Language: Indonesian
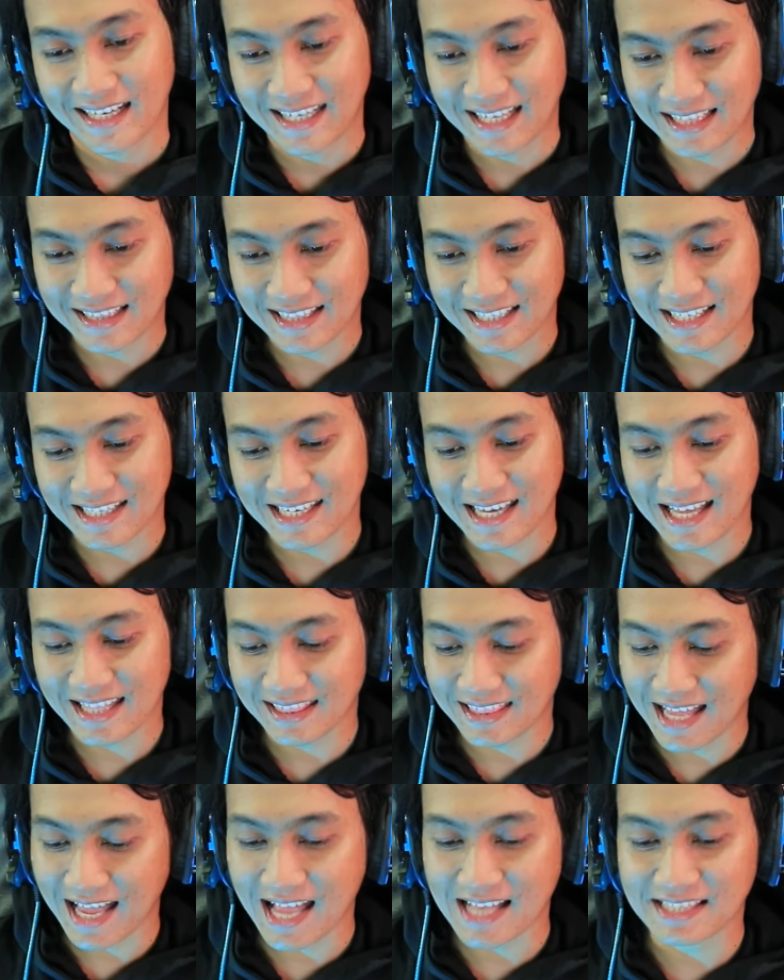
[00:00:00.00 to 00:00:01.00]
Dan
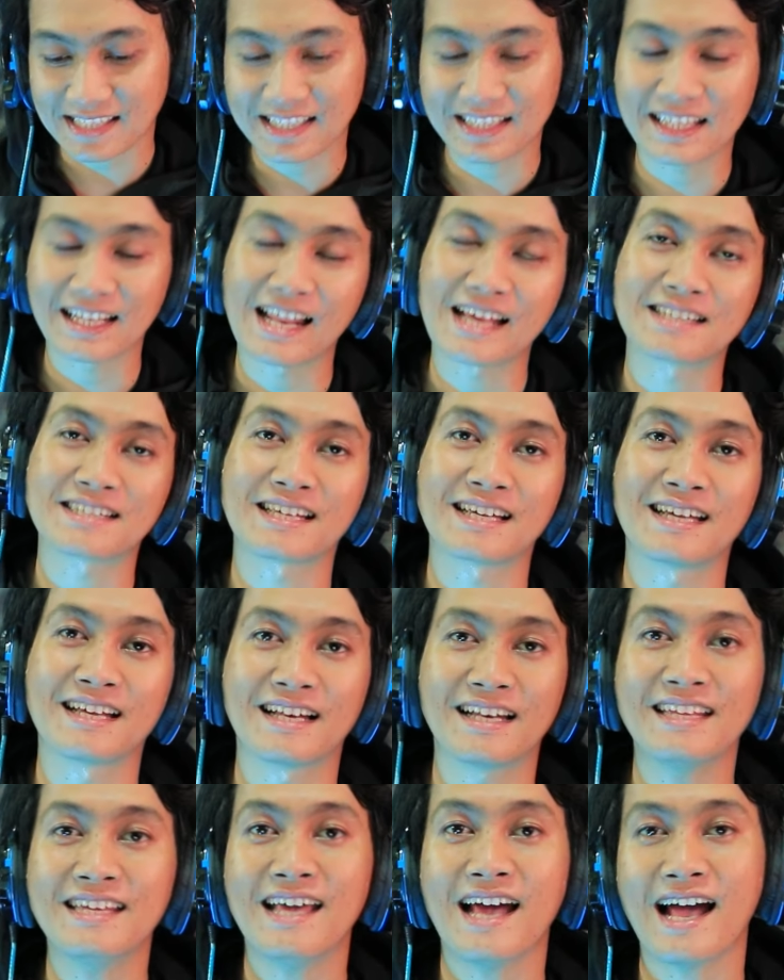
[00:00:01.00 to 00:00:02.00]
ternyata setelah
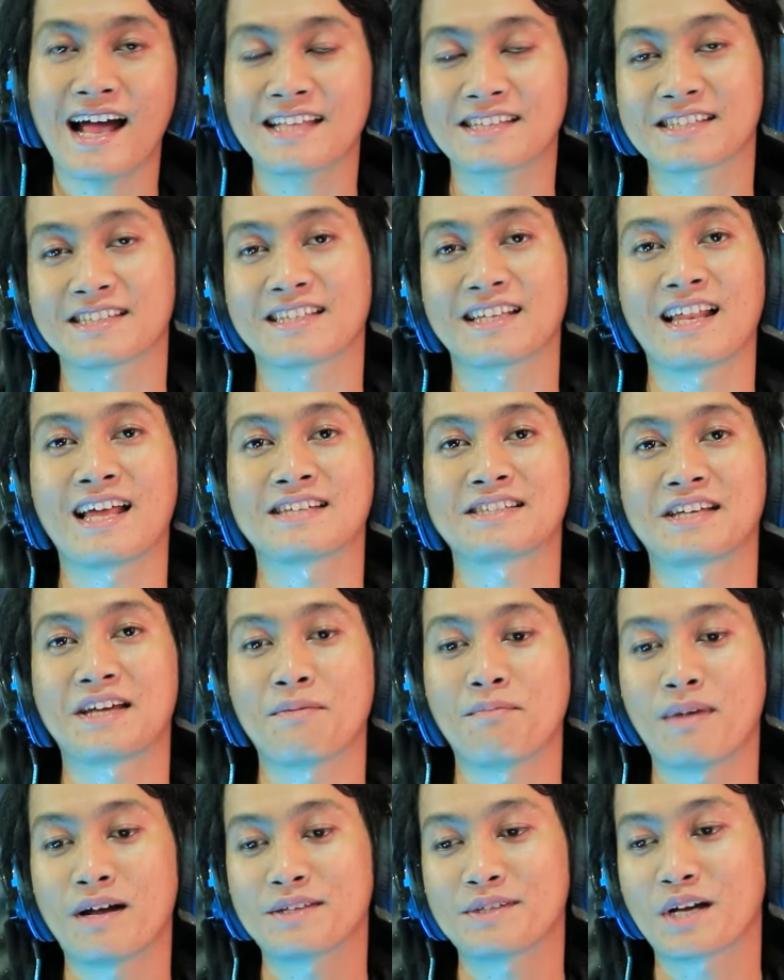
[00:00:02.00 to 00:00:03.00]
saya lihat, setelah
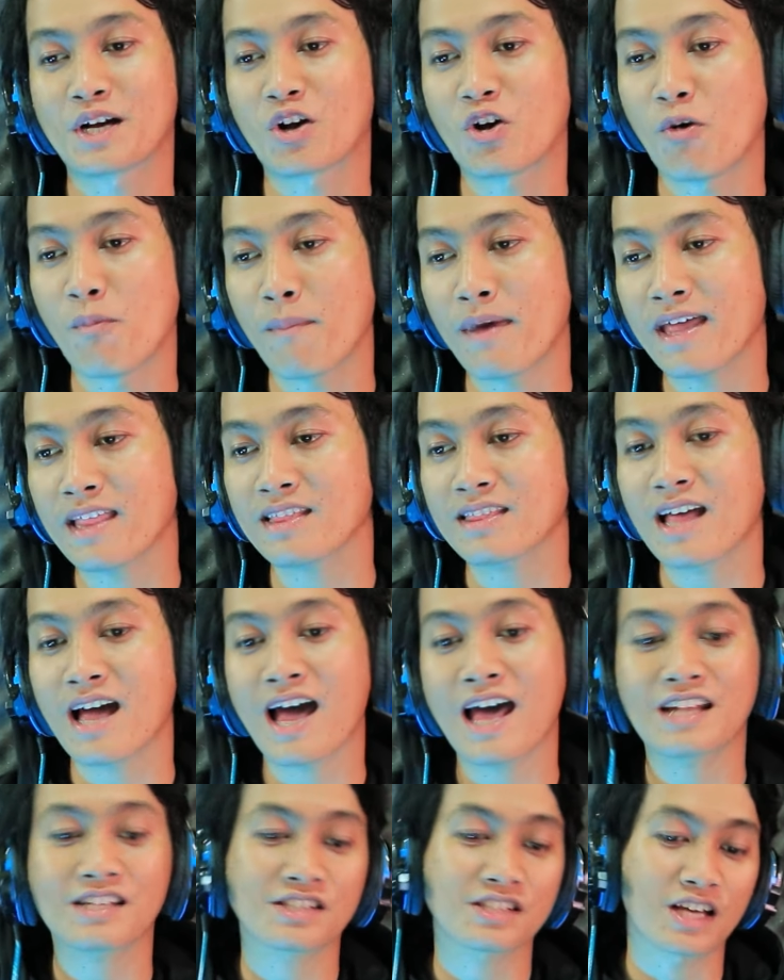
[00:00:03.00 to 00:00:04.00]
saya baca
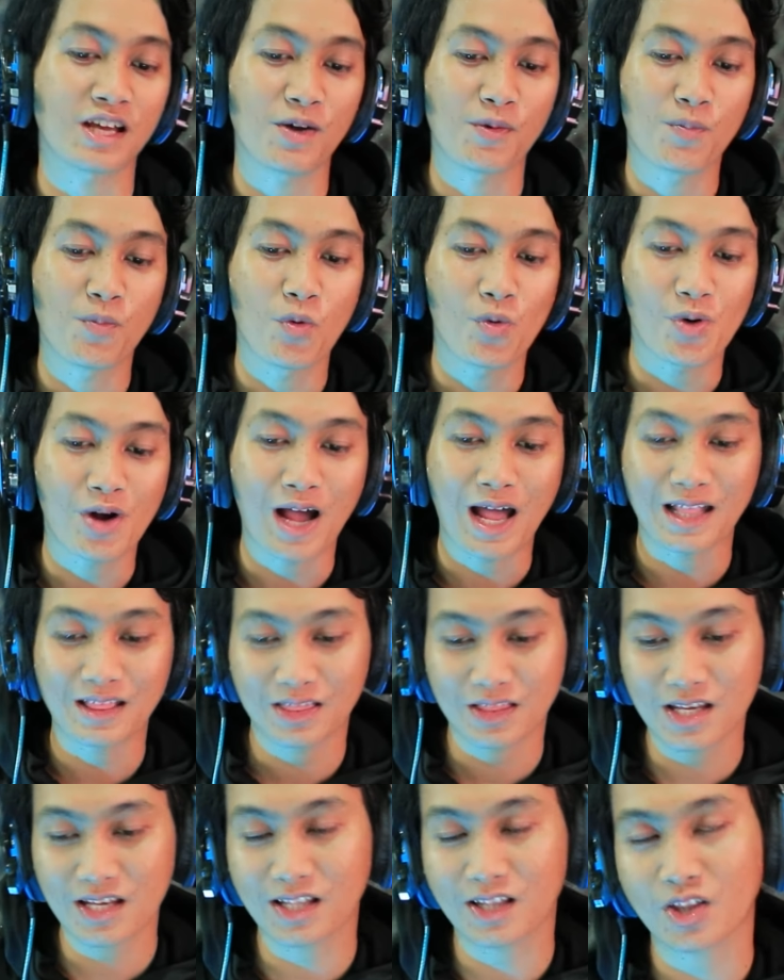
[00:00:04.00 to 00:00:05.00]
komentar, saya buka
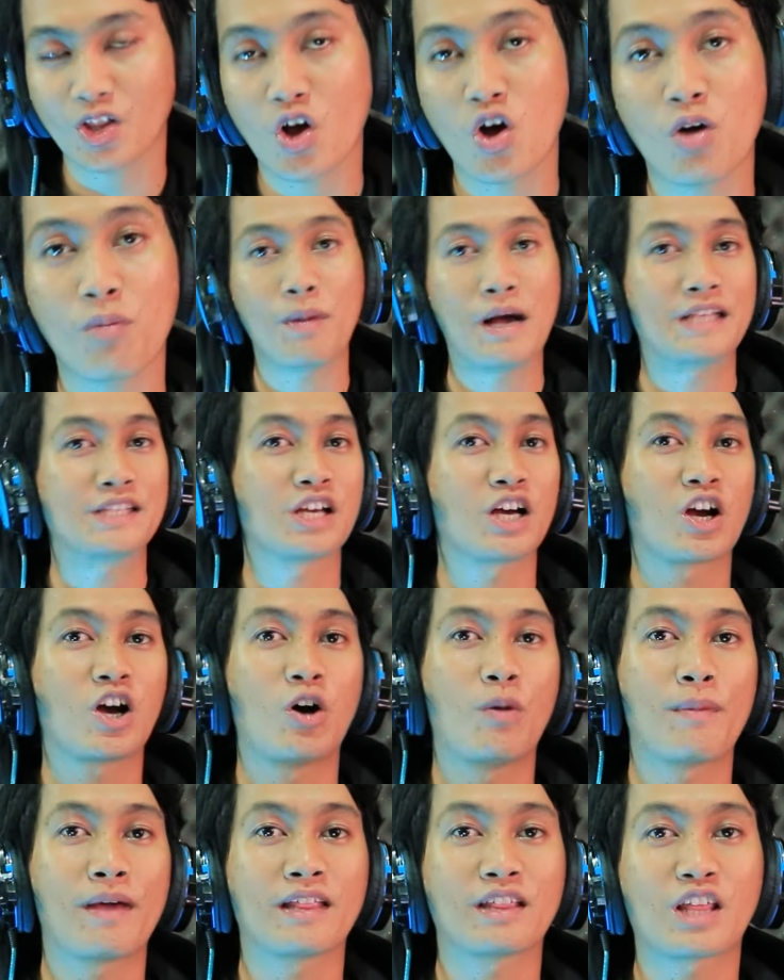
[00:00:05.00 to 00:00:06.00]
TikTok, baca
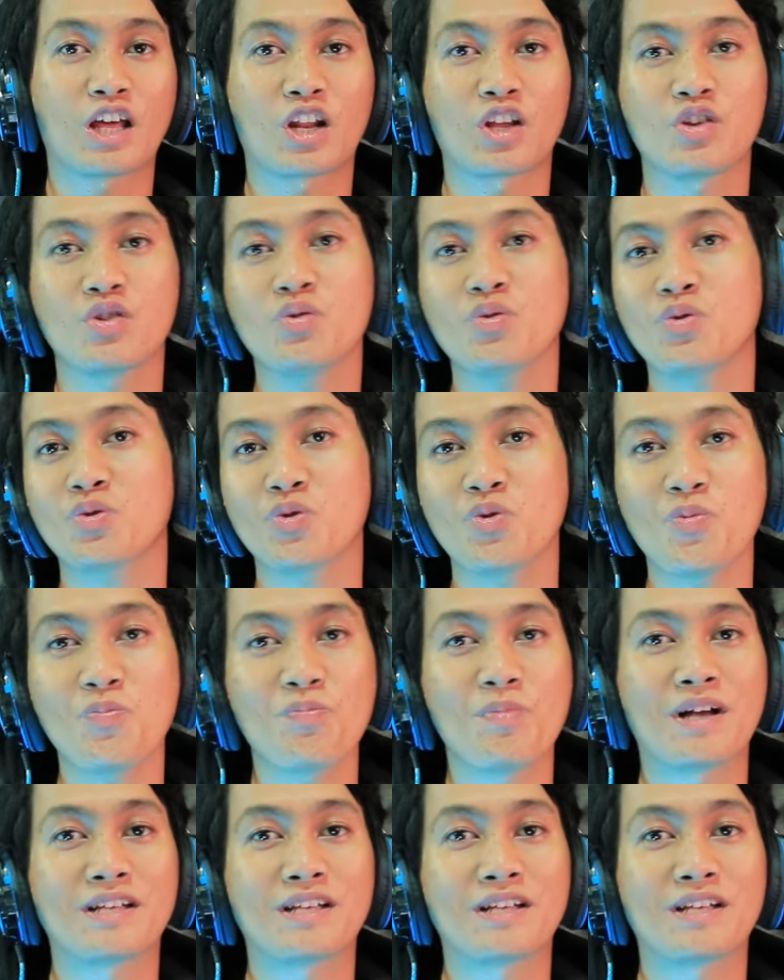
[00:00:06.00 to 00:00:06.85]
komentar YouTube,